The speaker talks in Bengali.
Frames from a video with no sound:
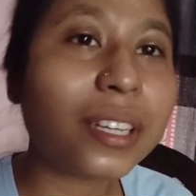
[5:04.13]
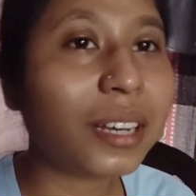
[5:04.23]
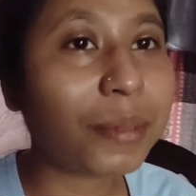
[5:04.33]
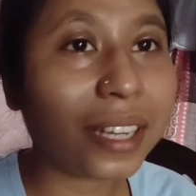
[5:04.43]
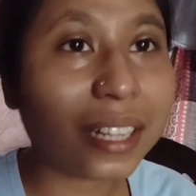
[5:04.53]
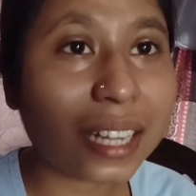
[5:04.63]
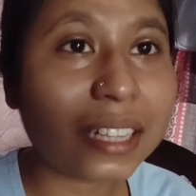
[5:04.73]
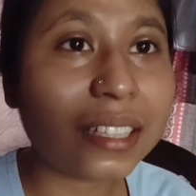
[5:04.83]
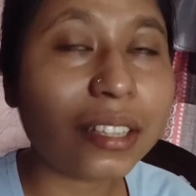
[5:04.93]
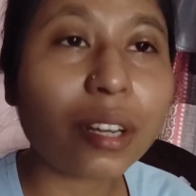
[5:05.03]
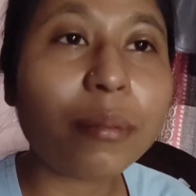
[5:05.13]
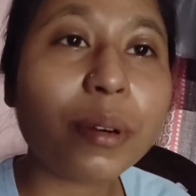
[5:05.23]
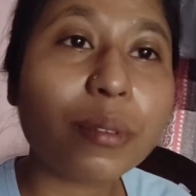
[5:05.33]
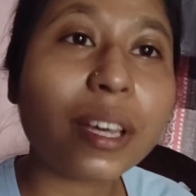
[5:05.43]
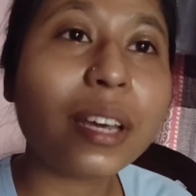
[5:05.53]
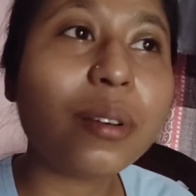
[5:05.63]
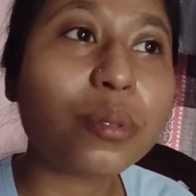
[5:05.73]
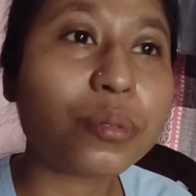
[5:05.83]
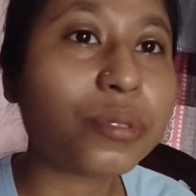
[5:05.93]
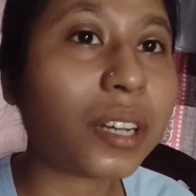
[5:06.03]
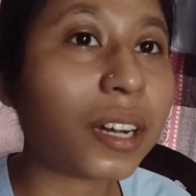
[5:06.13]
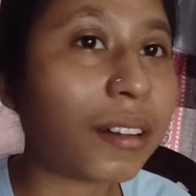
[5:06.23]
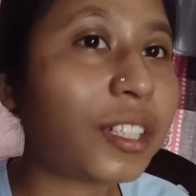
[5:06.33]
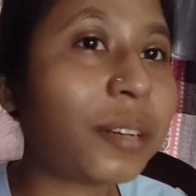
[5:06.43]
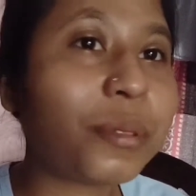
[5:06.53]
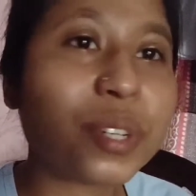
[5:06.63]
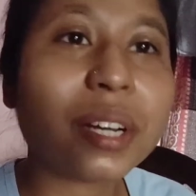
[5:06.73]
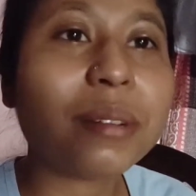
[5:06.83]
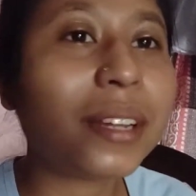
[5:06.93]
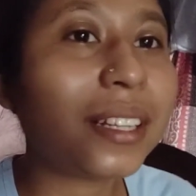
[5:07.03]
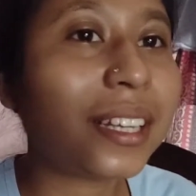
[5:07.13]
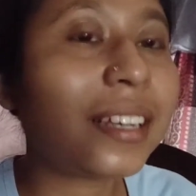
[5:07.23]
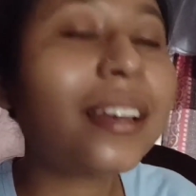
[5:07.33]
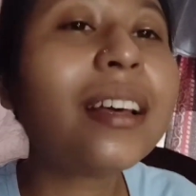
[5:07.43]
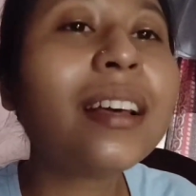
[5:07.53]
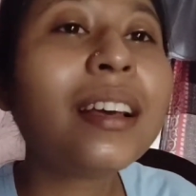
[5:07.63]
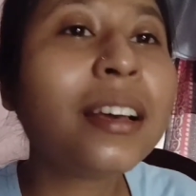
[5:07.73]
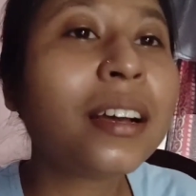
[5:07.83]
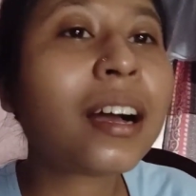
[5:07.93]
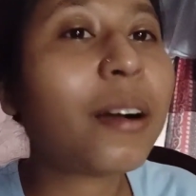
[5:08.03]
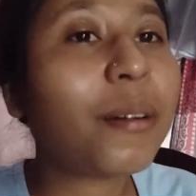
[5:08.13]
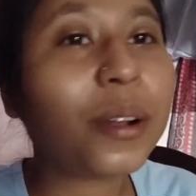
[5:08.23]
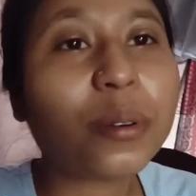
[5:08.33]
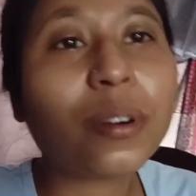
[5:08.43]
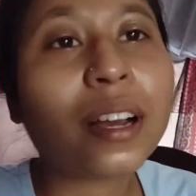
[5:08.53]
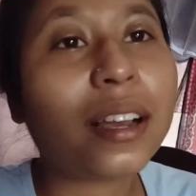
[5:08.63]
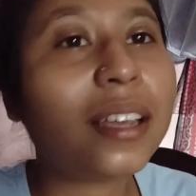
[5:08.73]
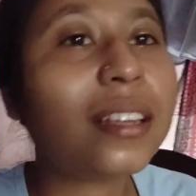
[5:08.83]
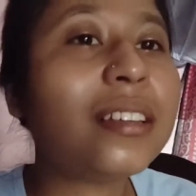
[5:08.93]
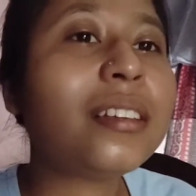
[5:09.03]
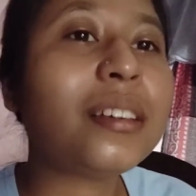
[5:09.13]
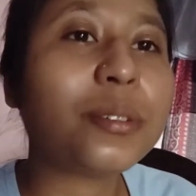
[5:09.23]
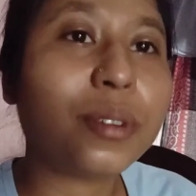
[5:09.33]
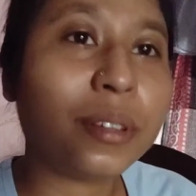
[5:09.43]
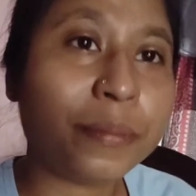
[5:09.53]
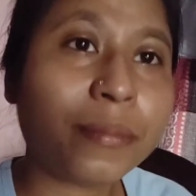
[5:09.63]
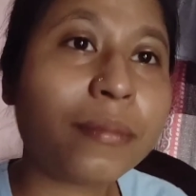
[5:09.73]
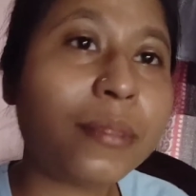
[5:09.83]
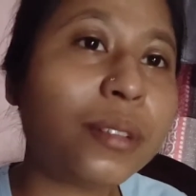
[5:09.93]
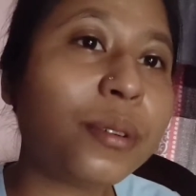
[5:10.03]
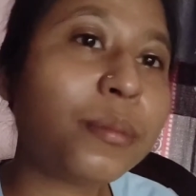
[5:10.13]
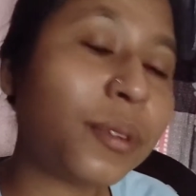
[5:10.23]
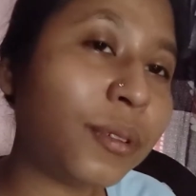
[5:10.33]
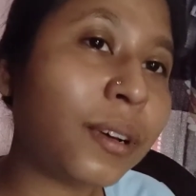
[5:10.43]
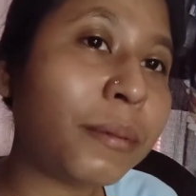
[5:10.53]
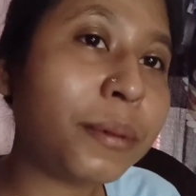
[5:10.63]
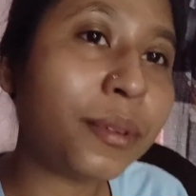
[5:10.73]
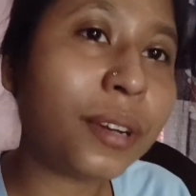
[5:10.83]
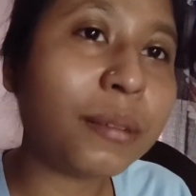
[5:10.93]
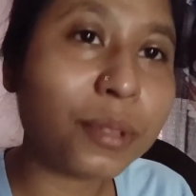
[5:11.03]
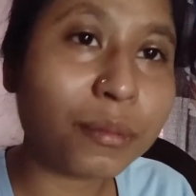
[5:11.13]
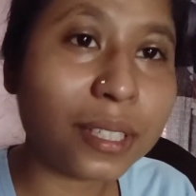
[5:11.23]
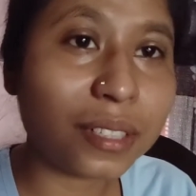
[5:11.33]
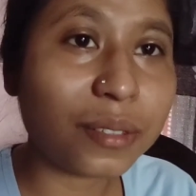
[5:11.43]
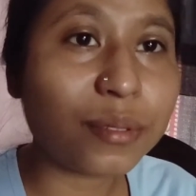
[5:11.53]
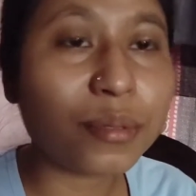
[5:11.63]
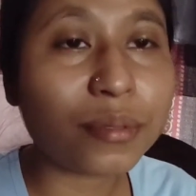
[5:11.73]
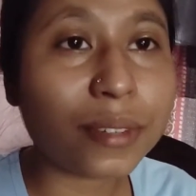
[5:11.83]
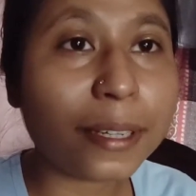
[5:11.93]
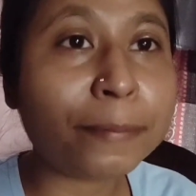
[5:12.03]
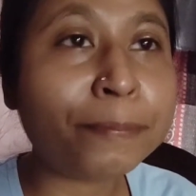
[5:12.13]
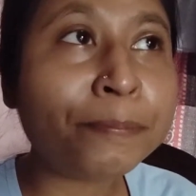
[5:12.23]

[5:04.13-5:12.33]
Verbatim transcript: দিকে আমাকে ধ্যান দিতে হবে ওকে ওষুধটা খাওয়াতে হবে সকালবেলা দেখলে খাওয়ারও খায়নি ঠিক করে মৃদুল বললো আমি বললাম তোমরা যেটুকু শুনলে